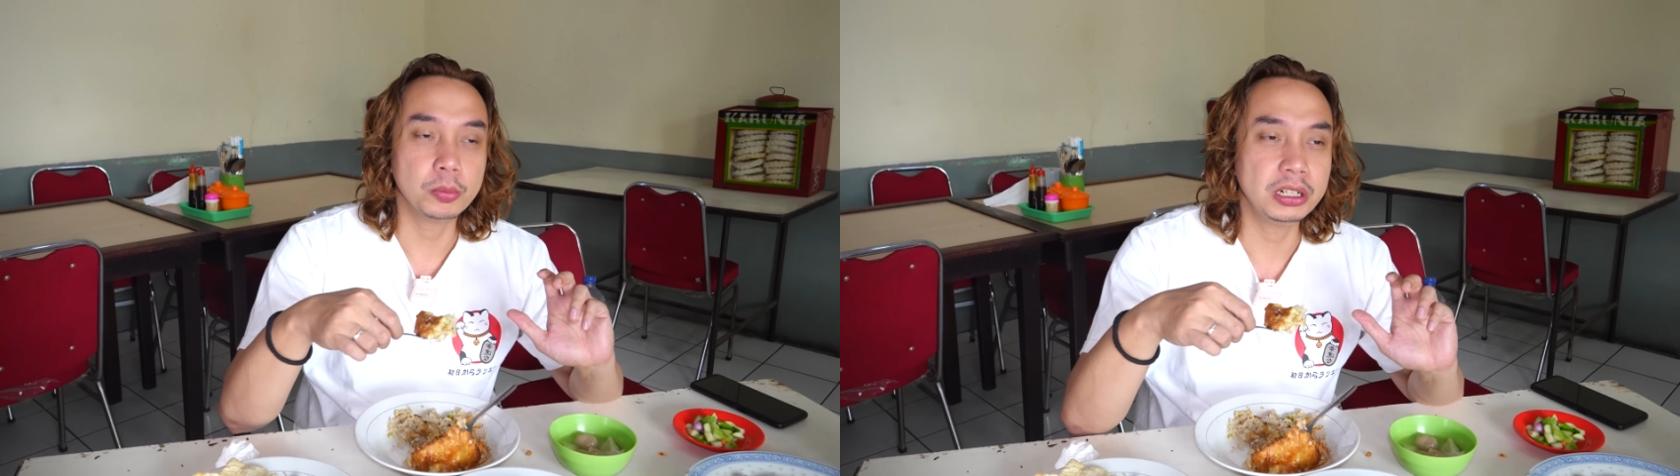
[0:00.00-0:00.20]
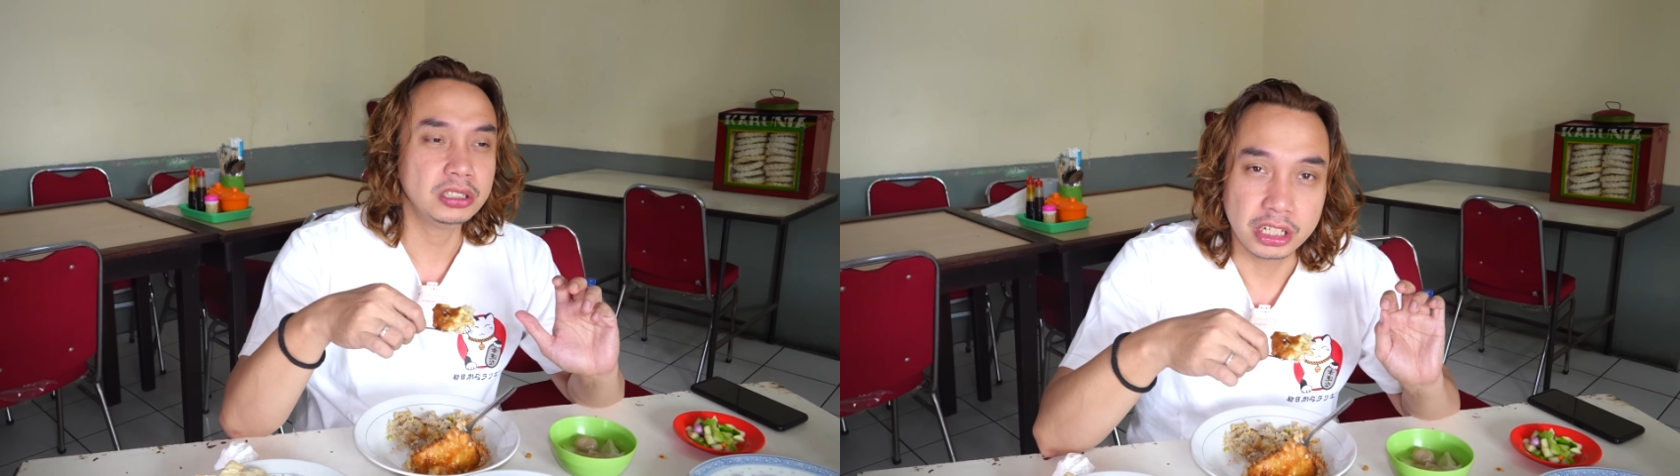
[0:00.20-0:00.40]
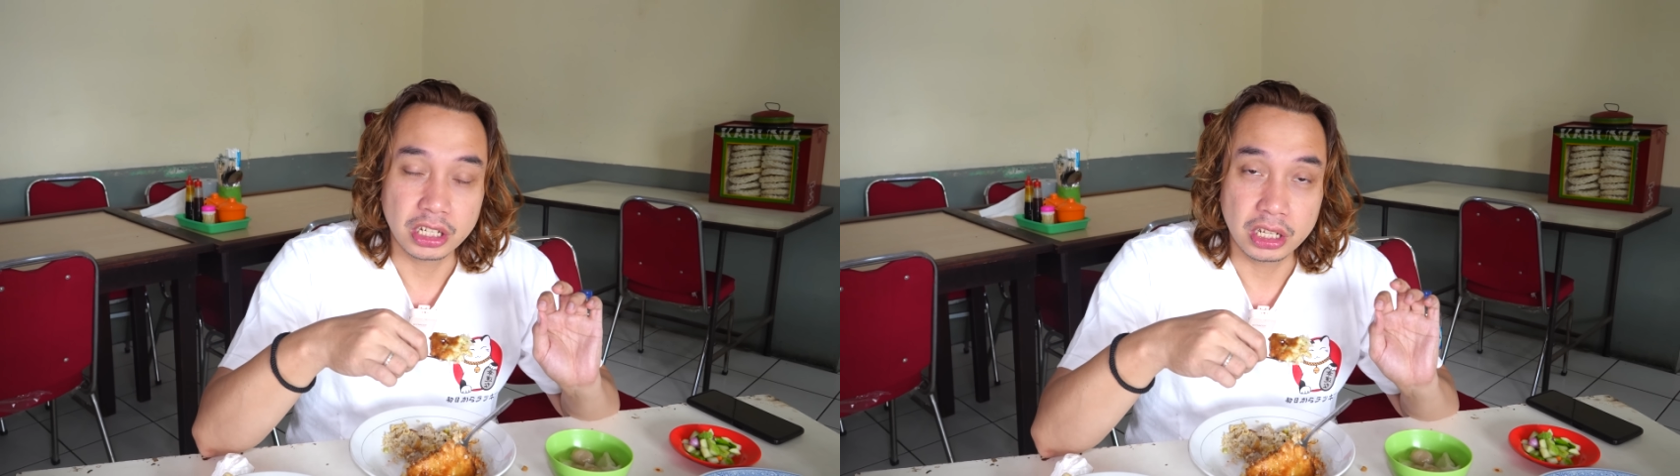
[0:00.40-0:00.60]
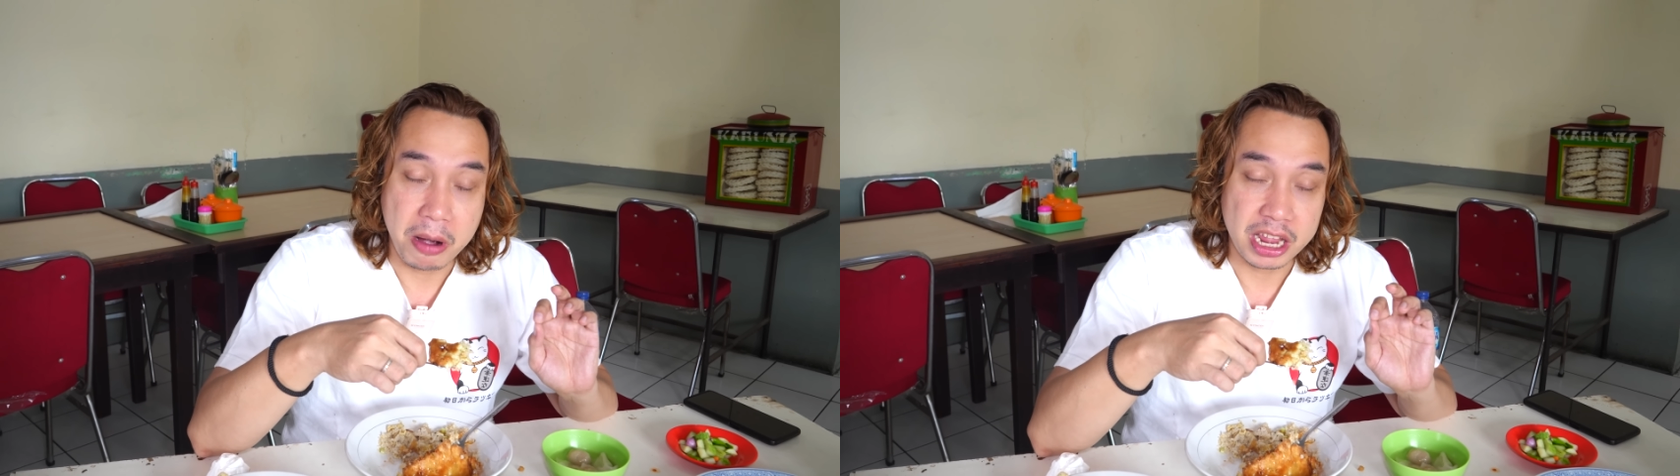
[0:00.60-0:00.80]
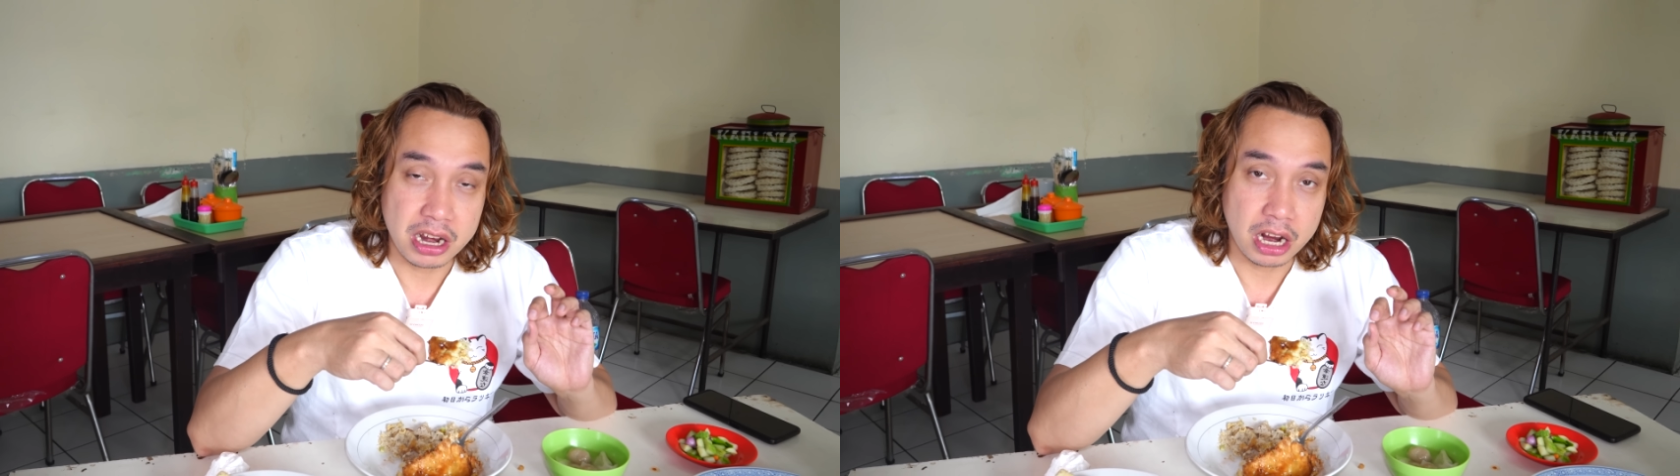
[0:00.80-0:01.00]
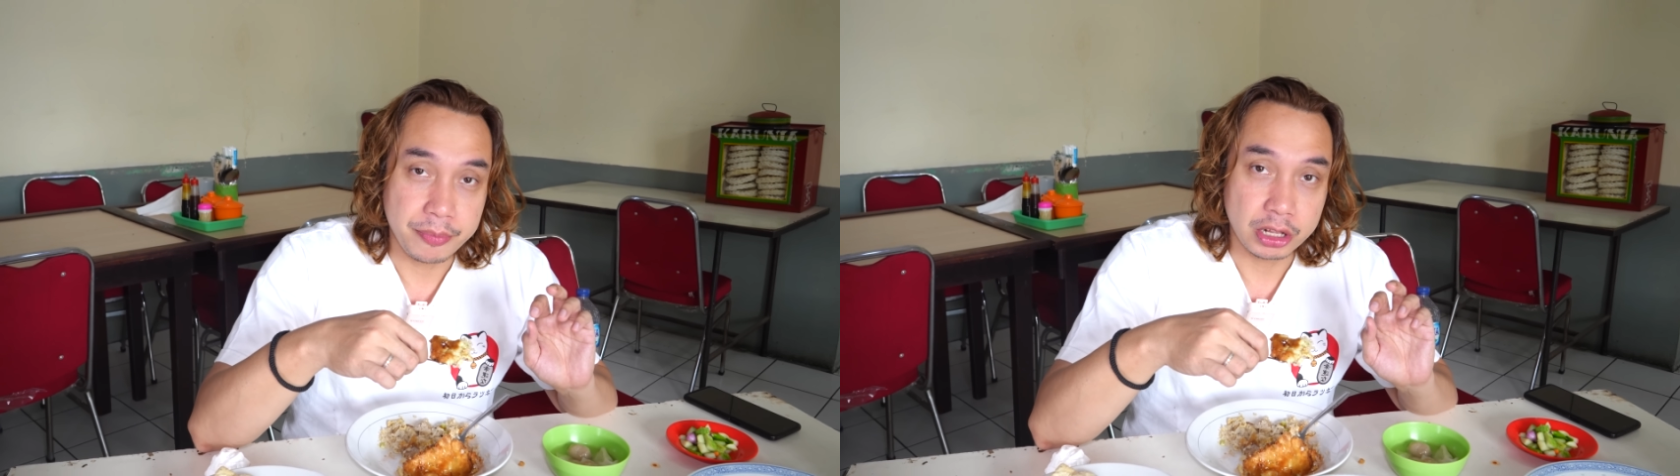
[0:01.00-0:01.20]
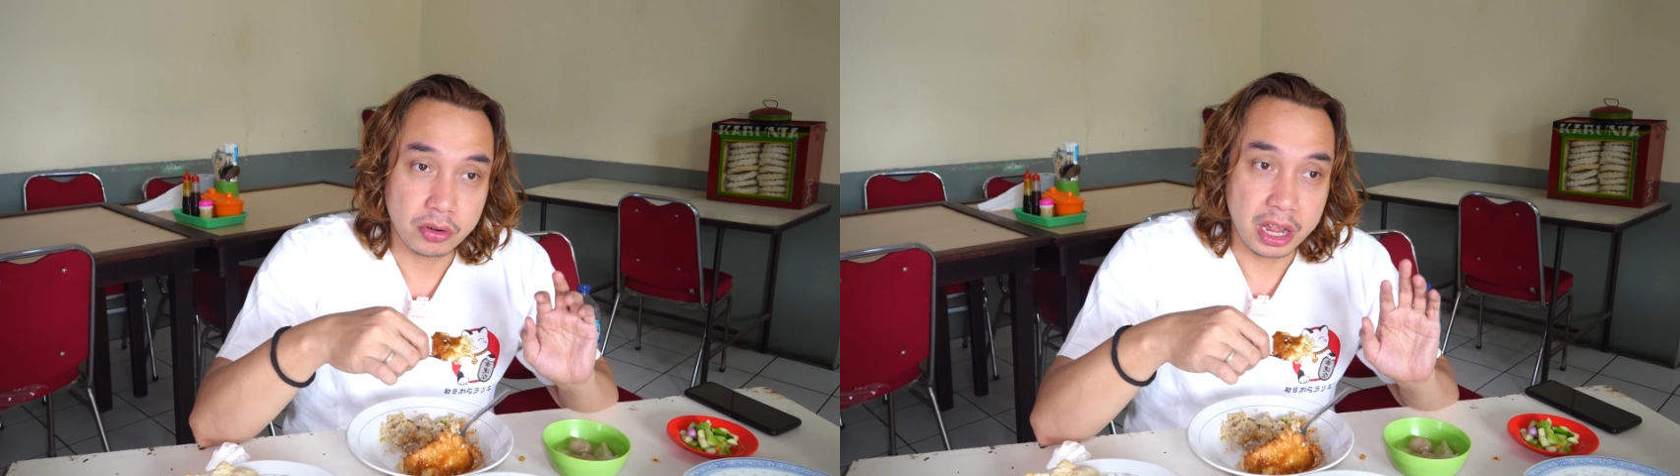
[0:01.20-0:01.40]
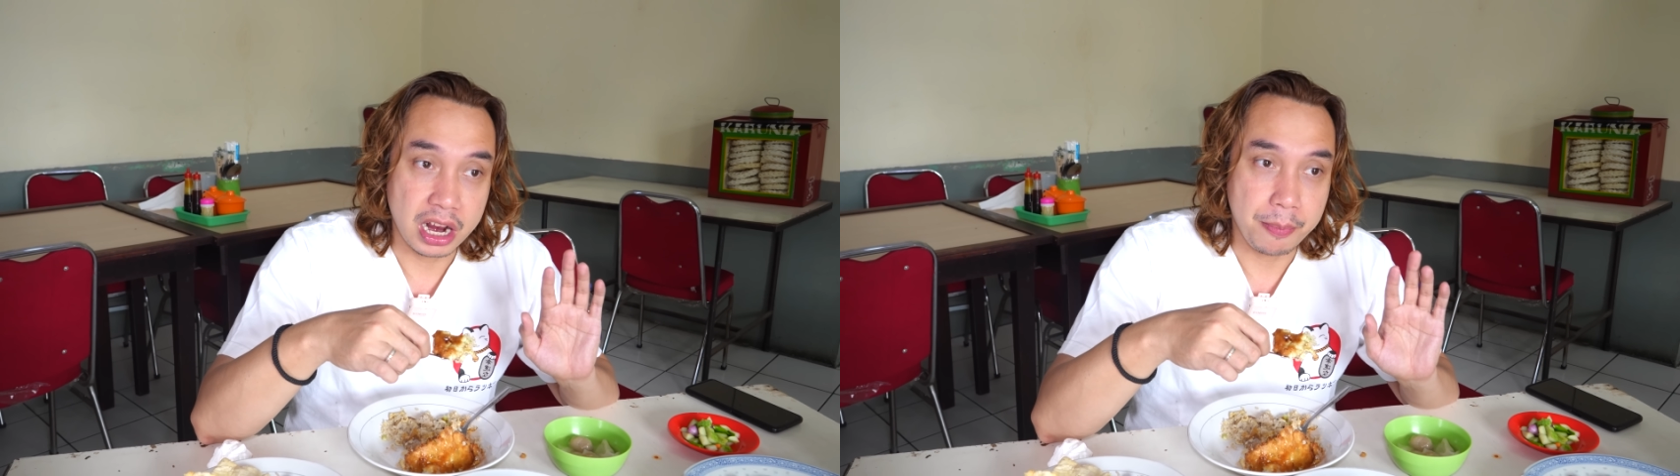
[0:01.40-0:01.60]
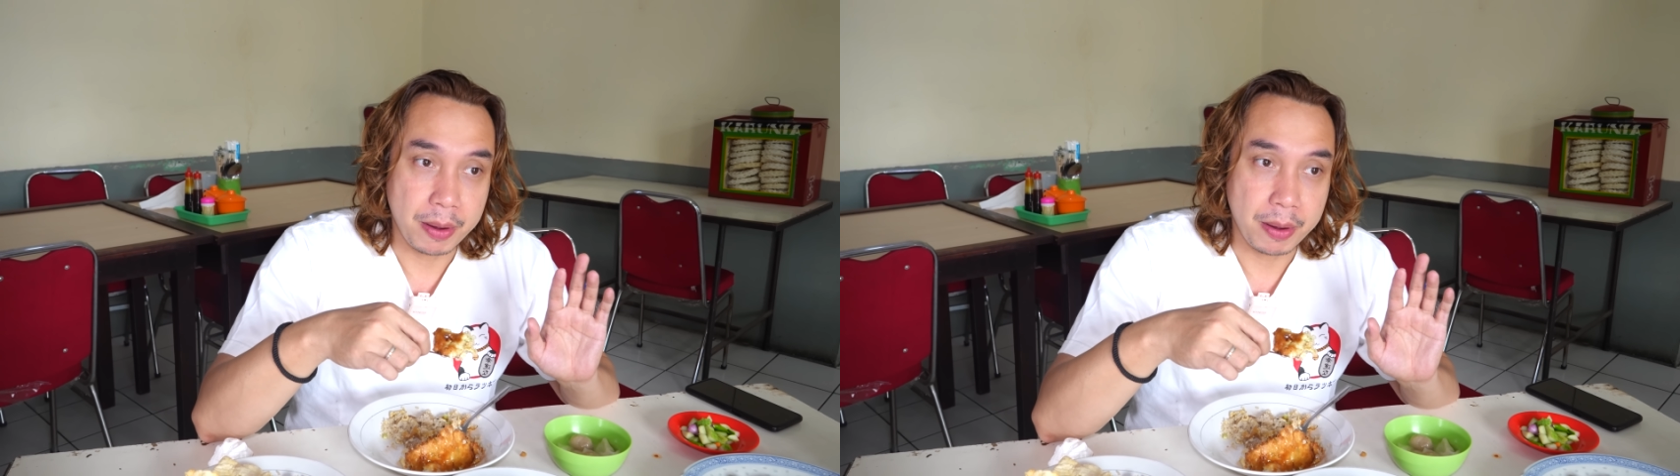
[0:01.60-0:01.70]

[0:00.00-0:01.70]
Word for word: Cuman di bagian dalamnya itu kayak